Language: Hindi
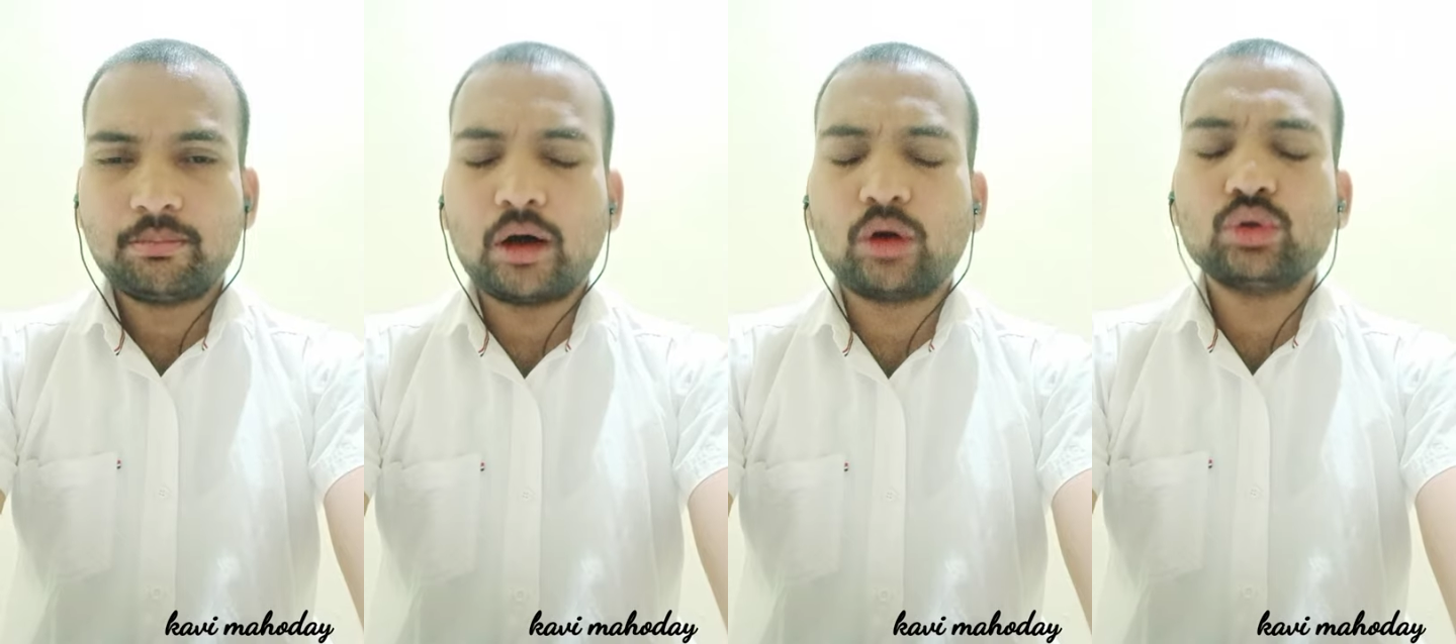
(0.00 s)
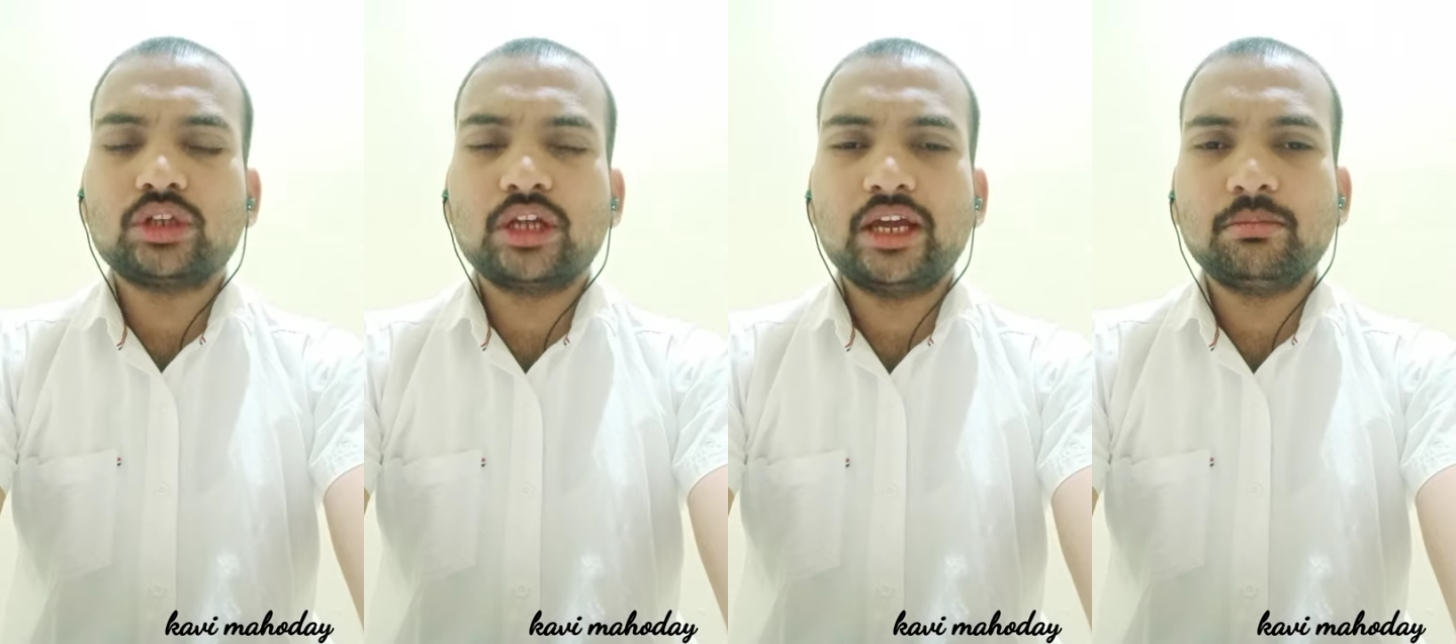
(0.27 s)

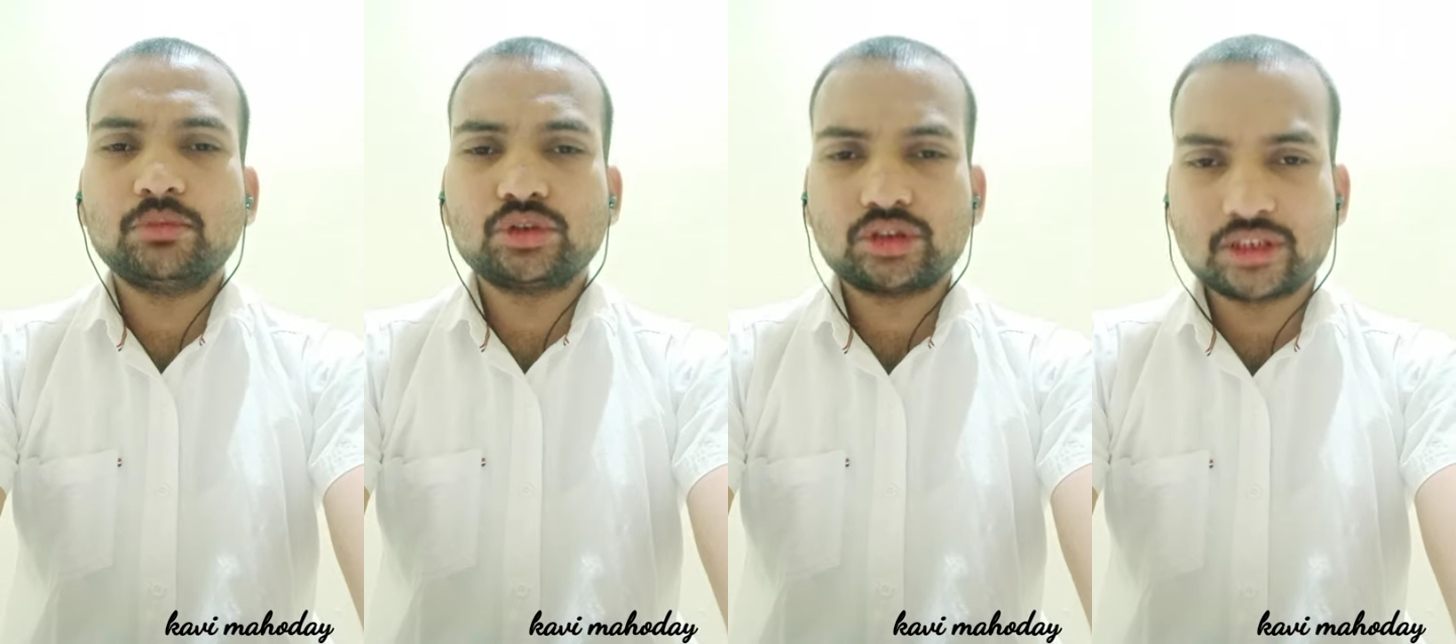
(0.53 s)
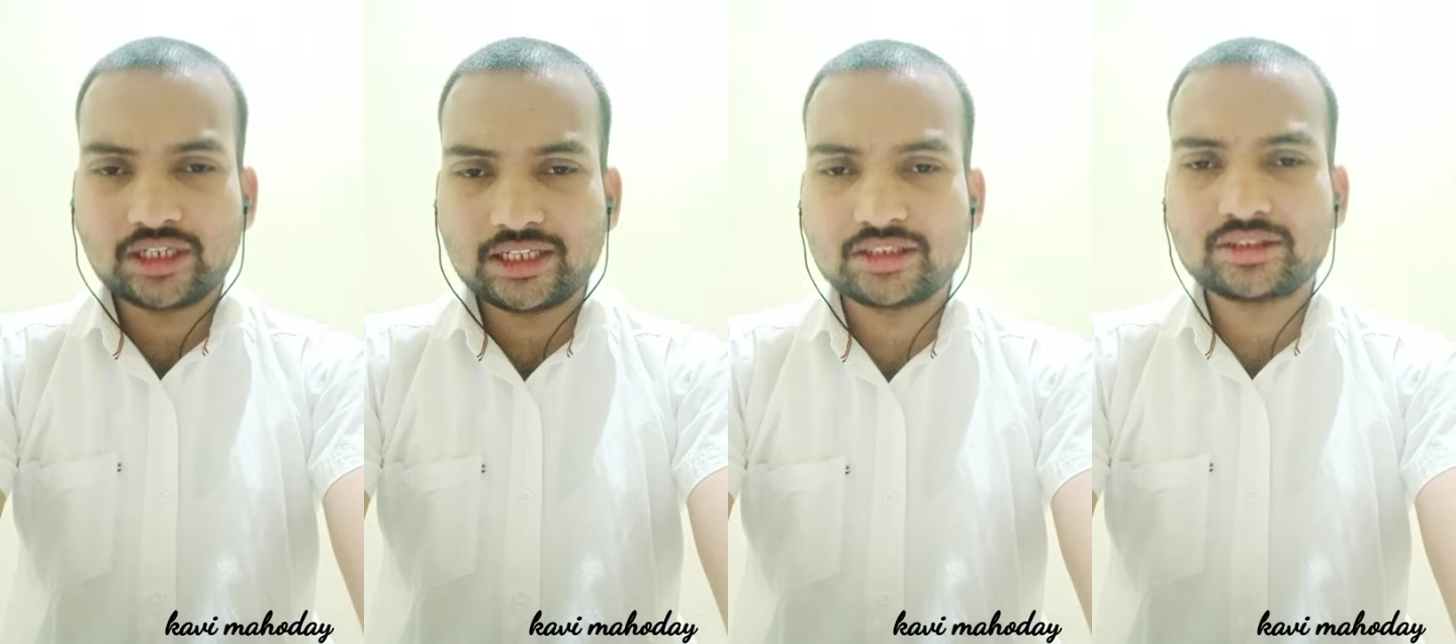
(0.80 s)
बहुत है
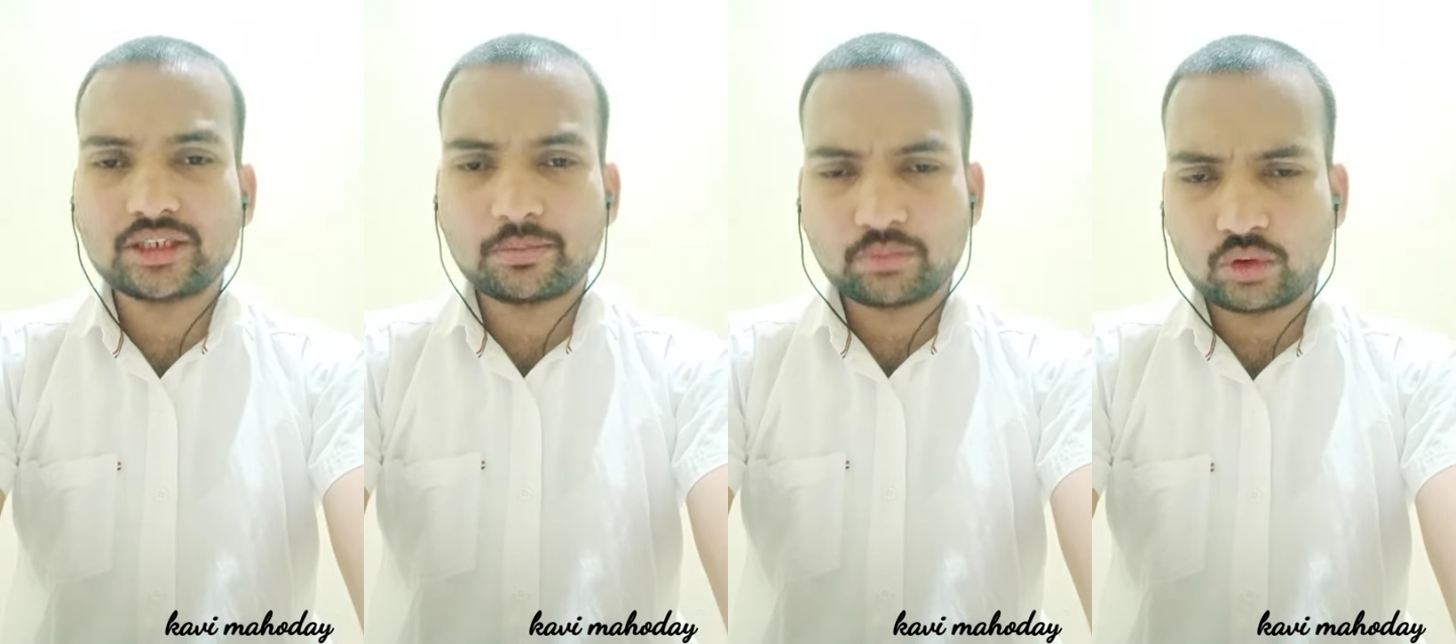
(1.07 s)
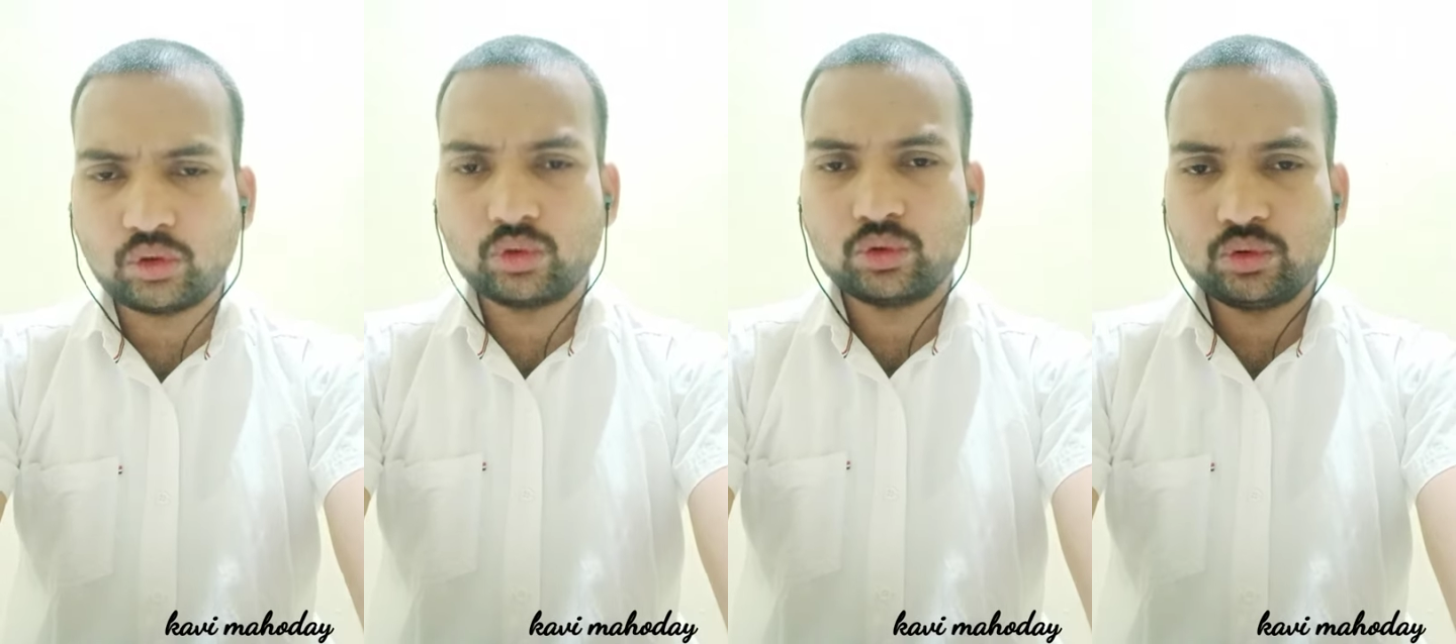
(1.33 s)
मुश्किलें
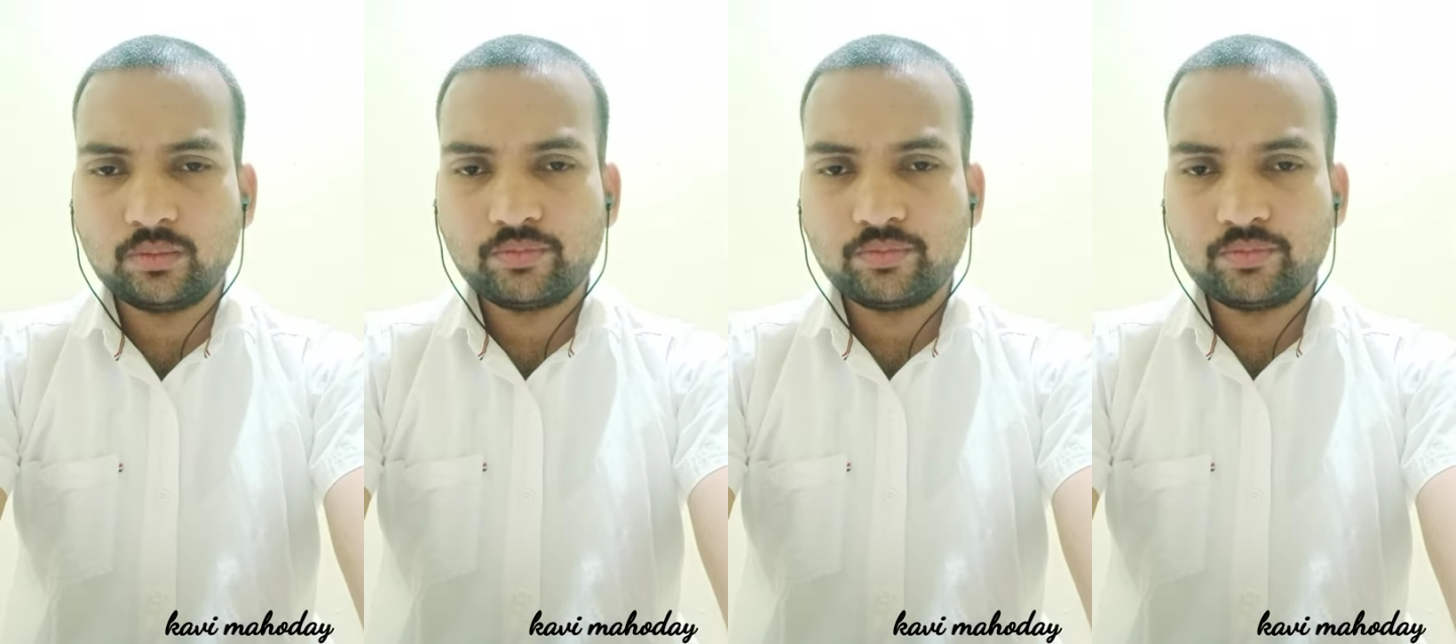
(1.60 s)
सबको